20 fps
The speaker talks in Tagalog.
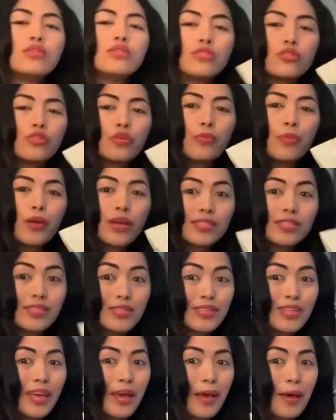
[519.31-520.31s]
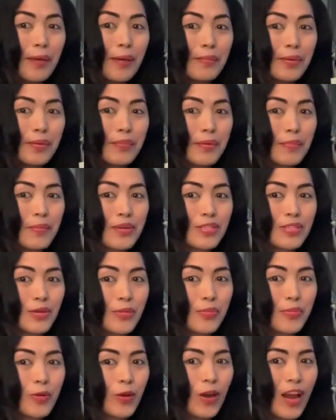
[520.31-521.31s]
Surprise to ni Habi.
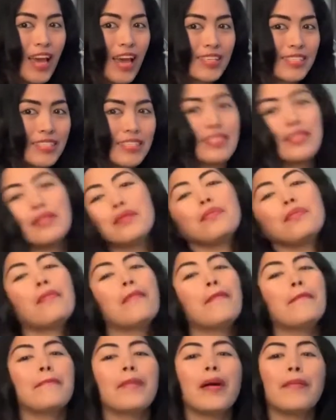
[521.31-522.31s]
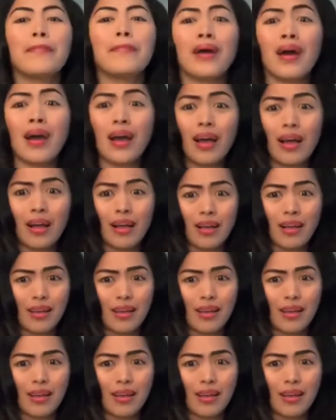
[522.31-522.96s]
Nagpa-surprise. You, papang!